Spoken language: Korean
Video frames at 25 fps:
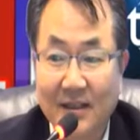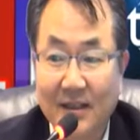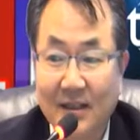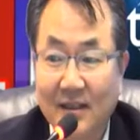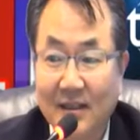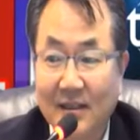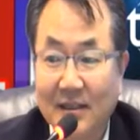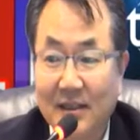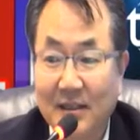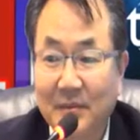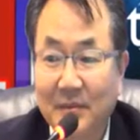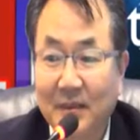
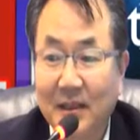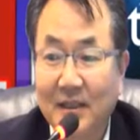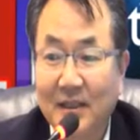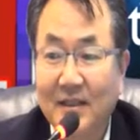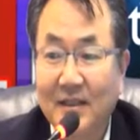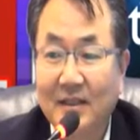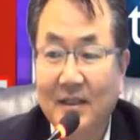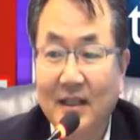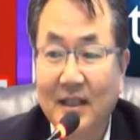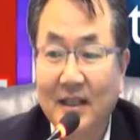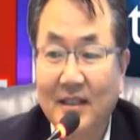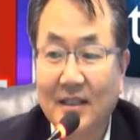스마트
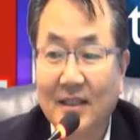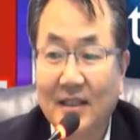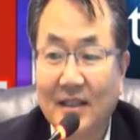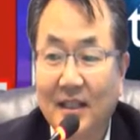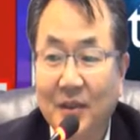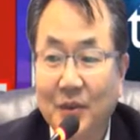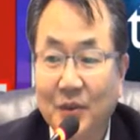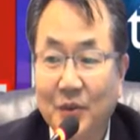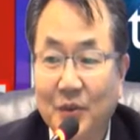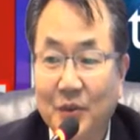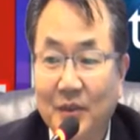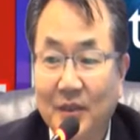장치가
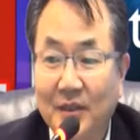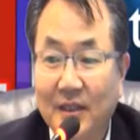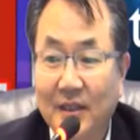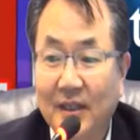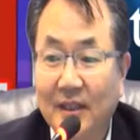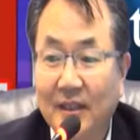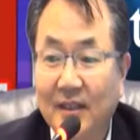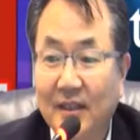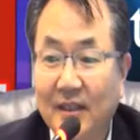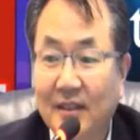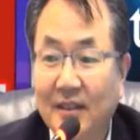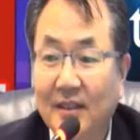교실에
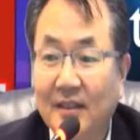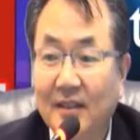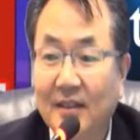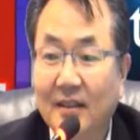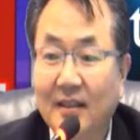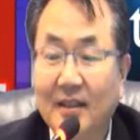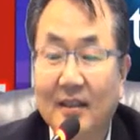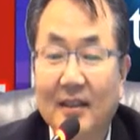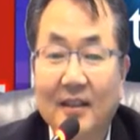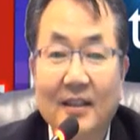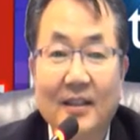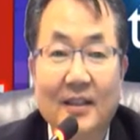있는
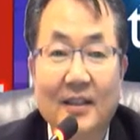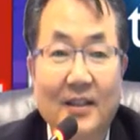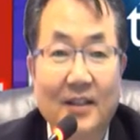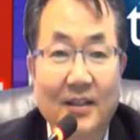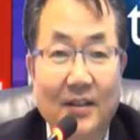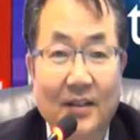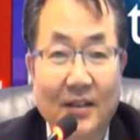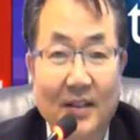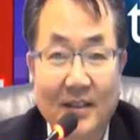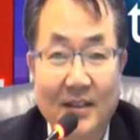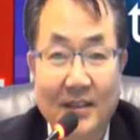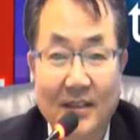
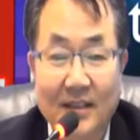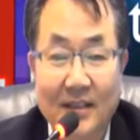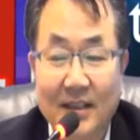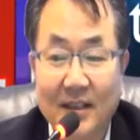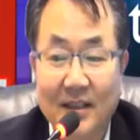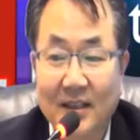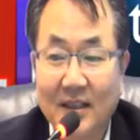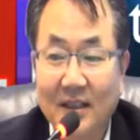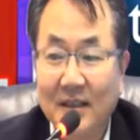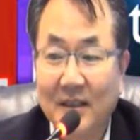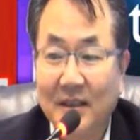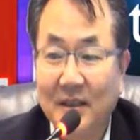그러한
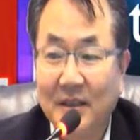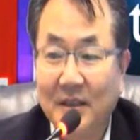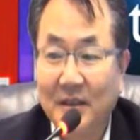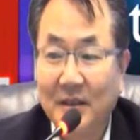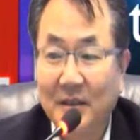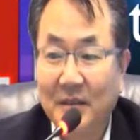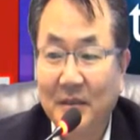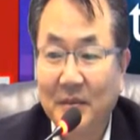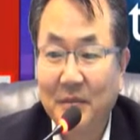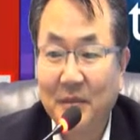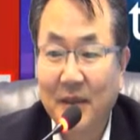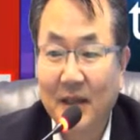시대를
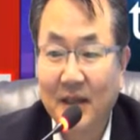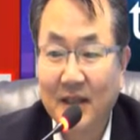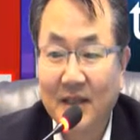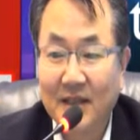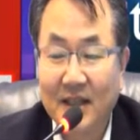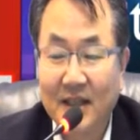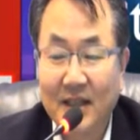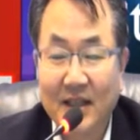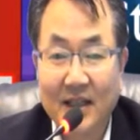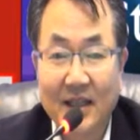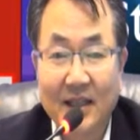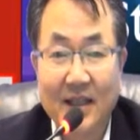
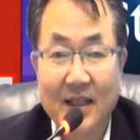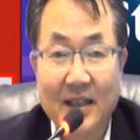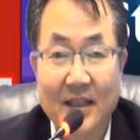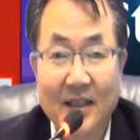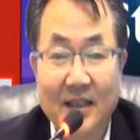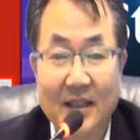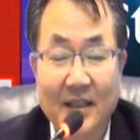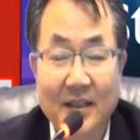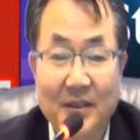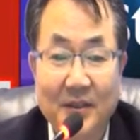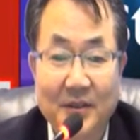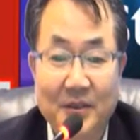맞이하게
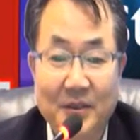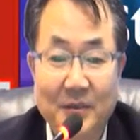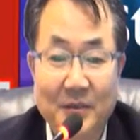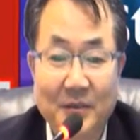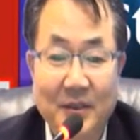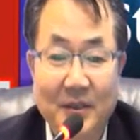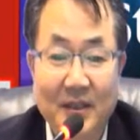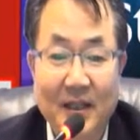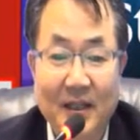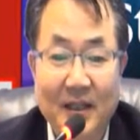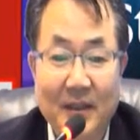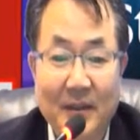된
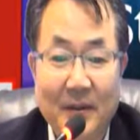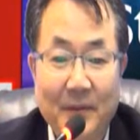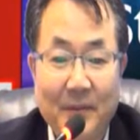것입니다.